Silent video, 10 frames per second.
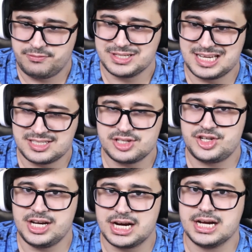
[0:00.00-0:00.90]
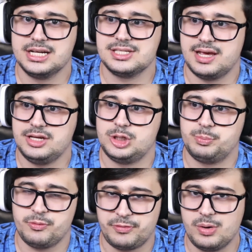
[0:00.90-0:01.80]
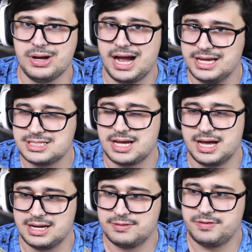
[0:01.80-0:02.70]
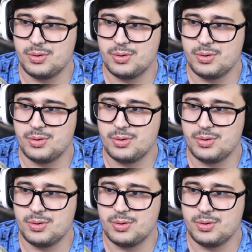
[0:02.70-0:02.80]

e fazer essas gincanas aí, tipo Fall Guys, cara.